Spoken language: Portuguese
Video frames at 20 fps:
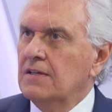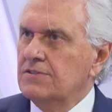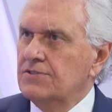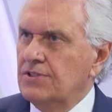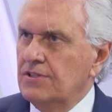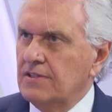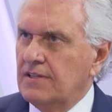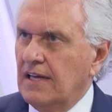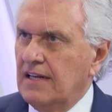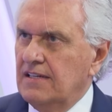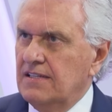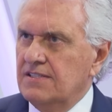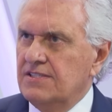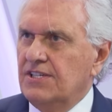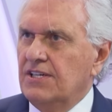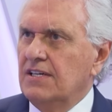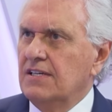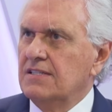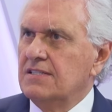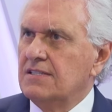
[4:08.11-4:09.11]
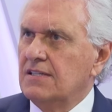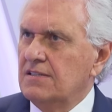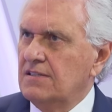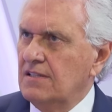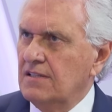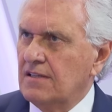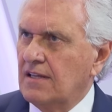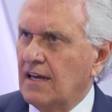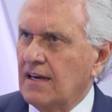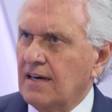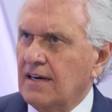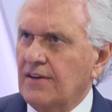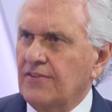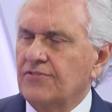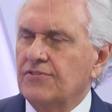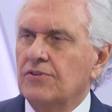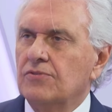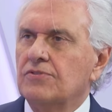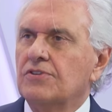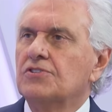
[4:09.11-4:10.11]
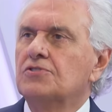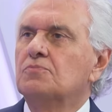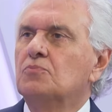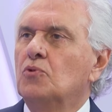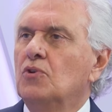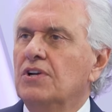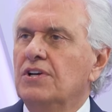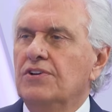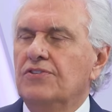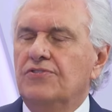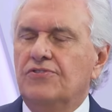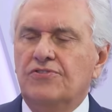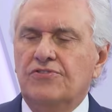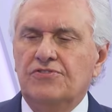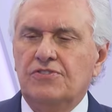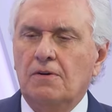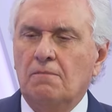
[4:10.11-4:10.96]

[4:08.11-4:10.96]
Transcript: de inteligência, de integração das polícias,